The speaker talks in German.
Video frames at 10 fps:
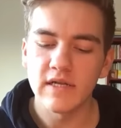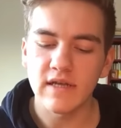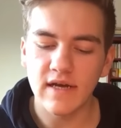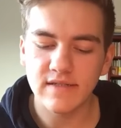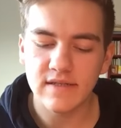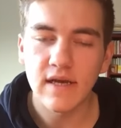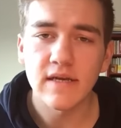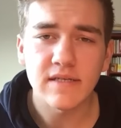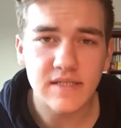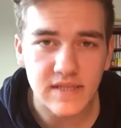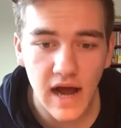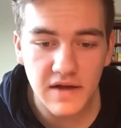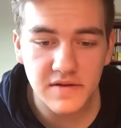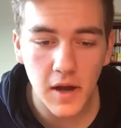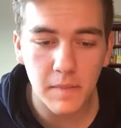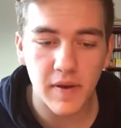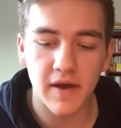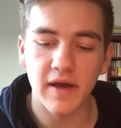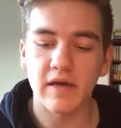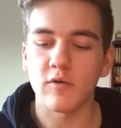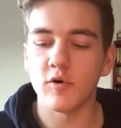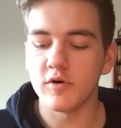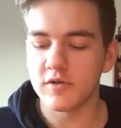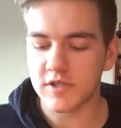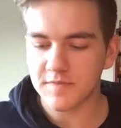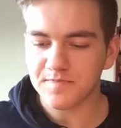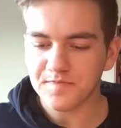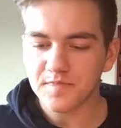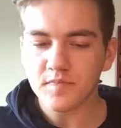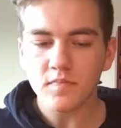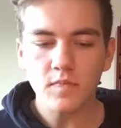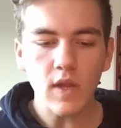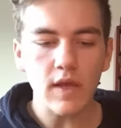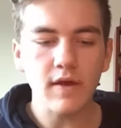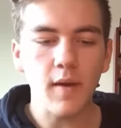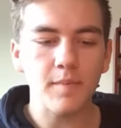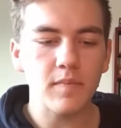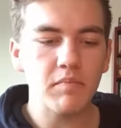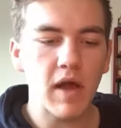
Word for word: das Starter Pack und ja,